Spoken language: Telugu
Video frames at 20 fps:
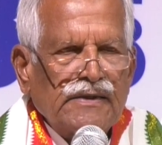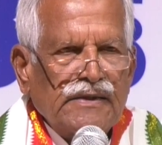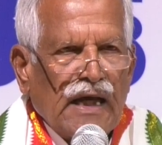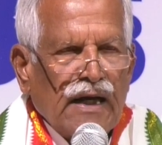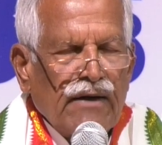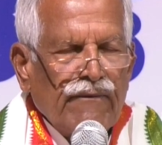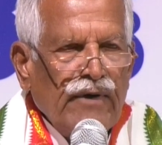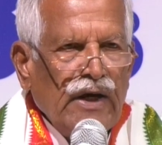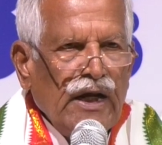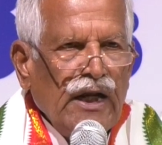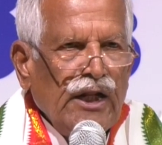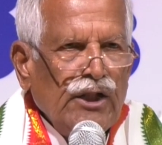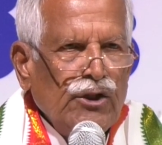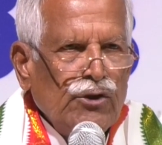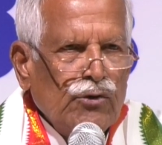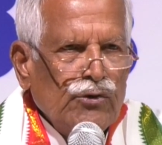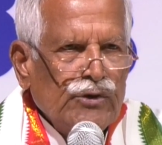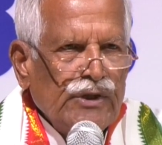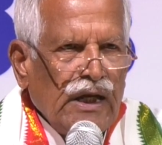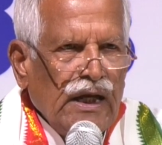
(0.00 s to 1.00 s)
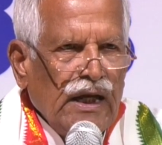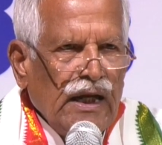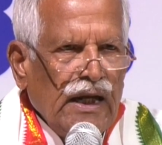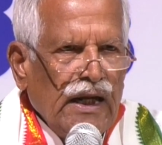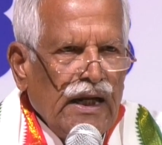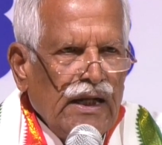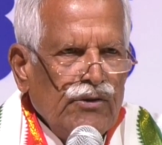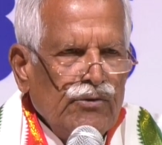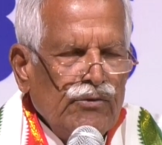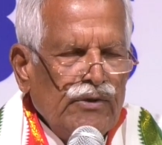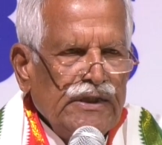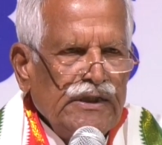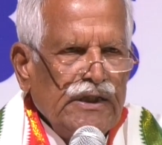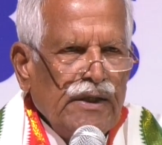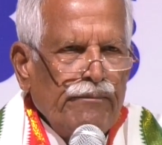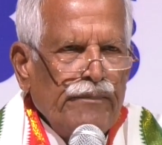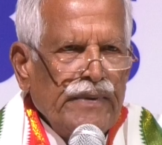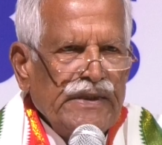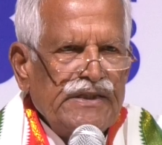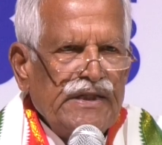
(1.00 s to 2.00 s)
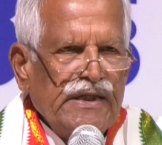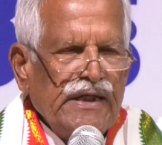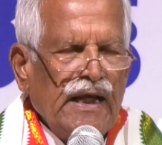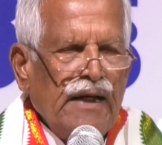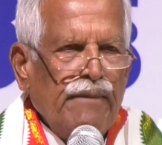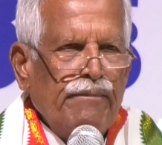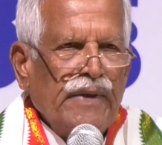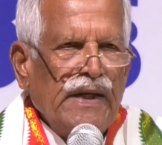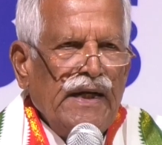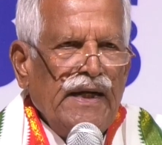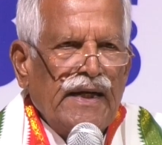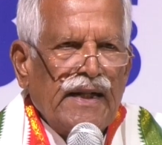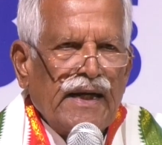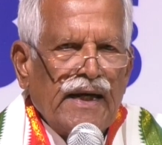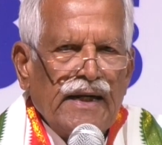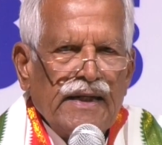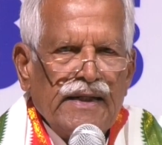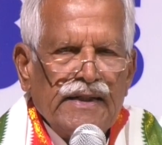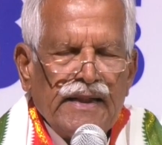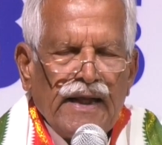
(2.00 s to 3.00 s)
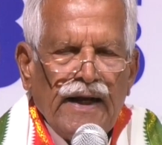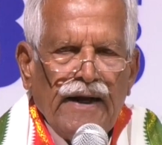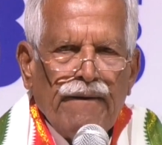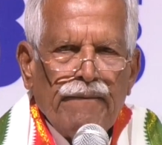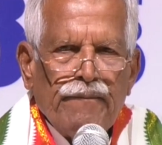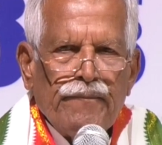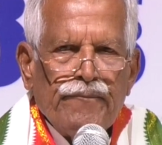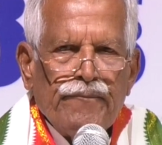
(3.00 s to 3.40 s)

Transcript: సర్వేలు ఎందుకు చేయలేదు అని చెప్పి సిఎల్పి లీడర్ అడిగితే